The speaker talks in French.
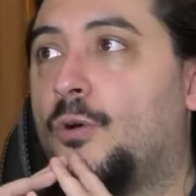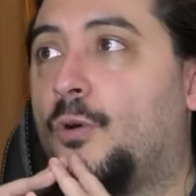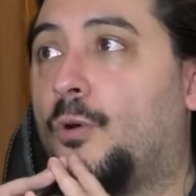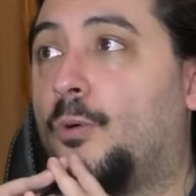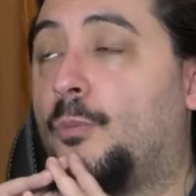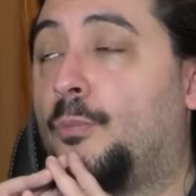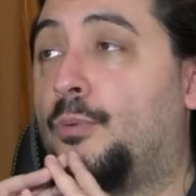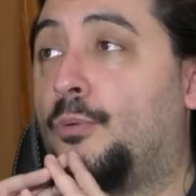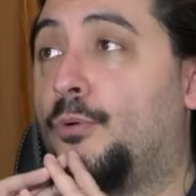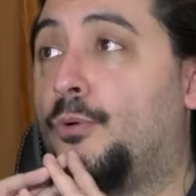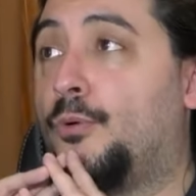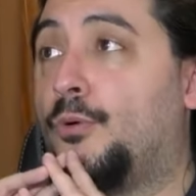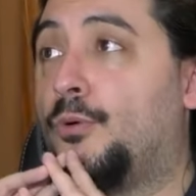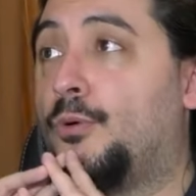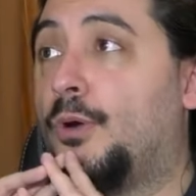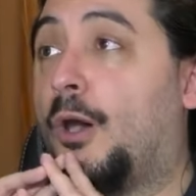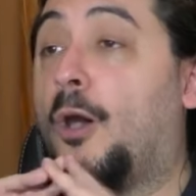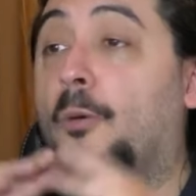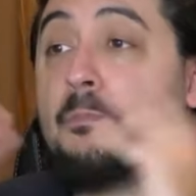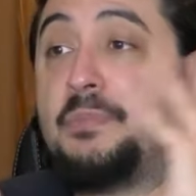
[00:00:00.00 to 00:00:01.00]
on
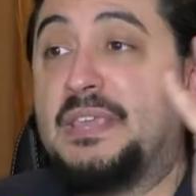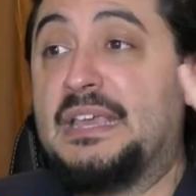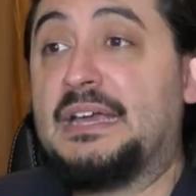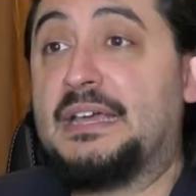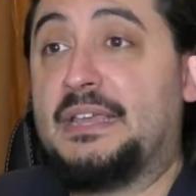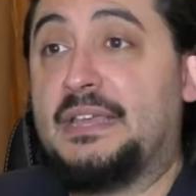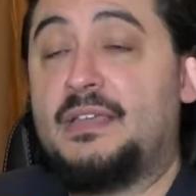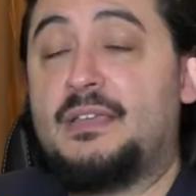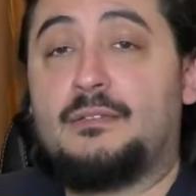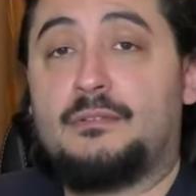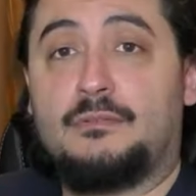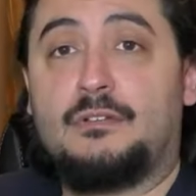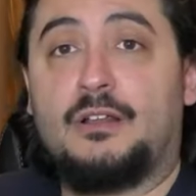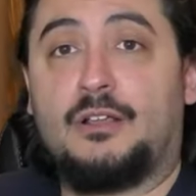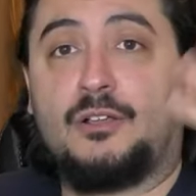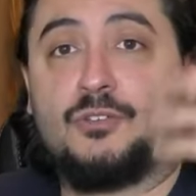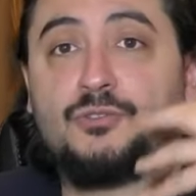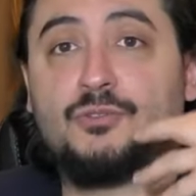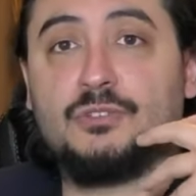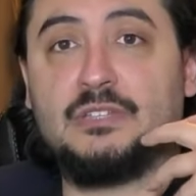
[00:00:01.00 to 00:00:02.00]
peut empirer,
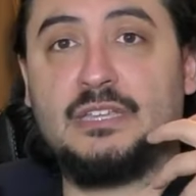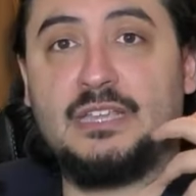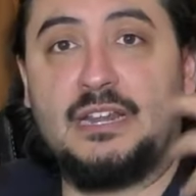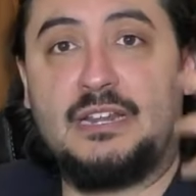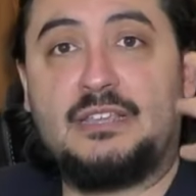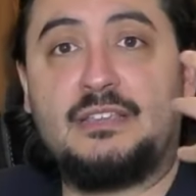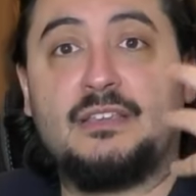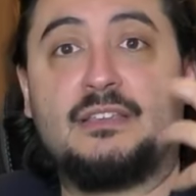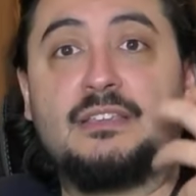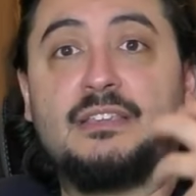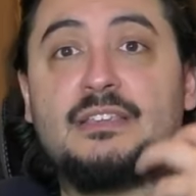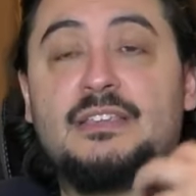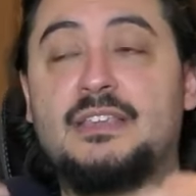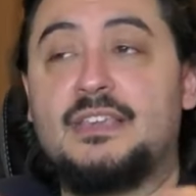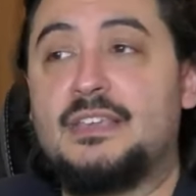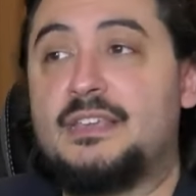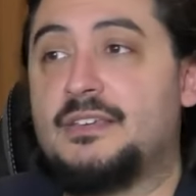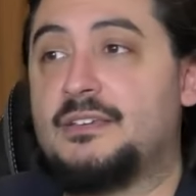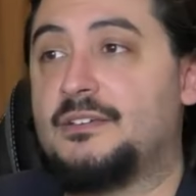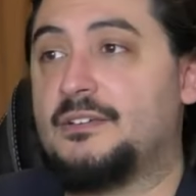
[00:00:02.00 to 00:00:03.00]
quand on est quelqu'un qui
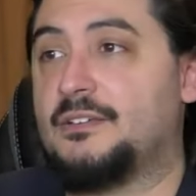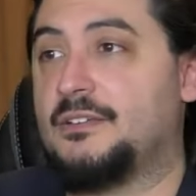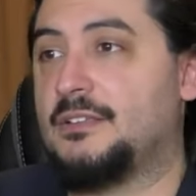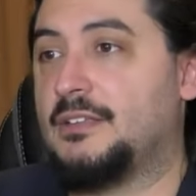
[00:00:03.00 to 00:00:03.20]
est. Euh,